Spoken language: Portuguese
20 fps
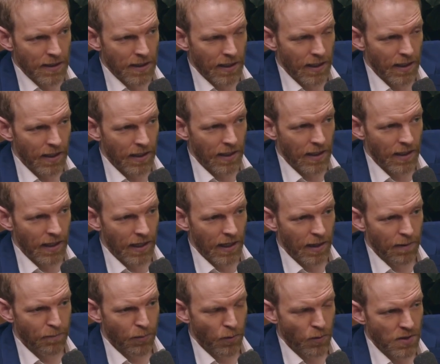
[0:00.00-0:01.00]
é, a
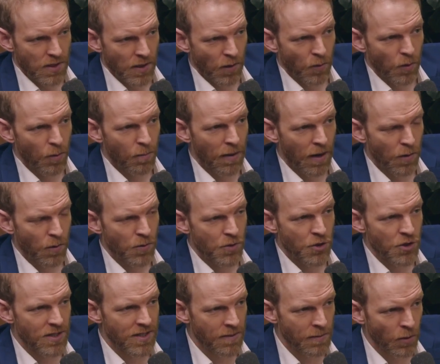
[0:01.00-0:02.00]
produção global de
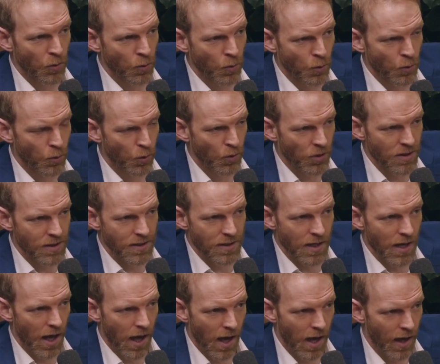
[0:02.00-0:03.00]
semicondutores, que
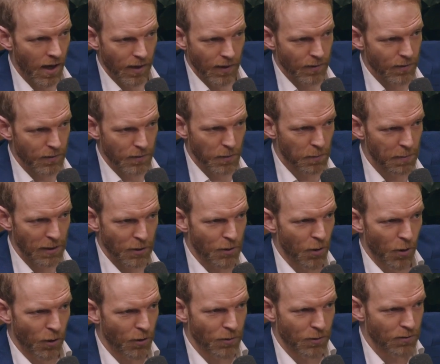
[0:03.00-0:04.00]
é o
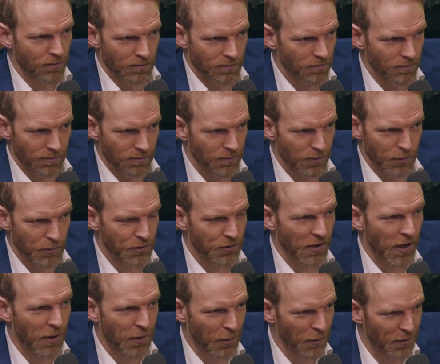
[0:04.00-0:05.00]
petróleo do
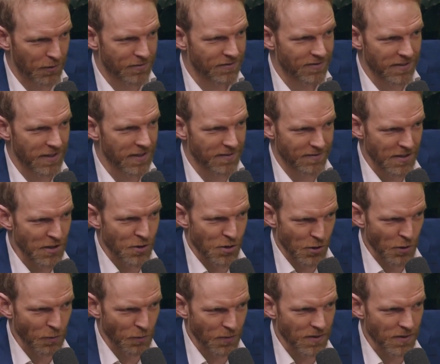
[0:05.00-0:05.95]
século XXI, é, uhum.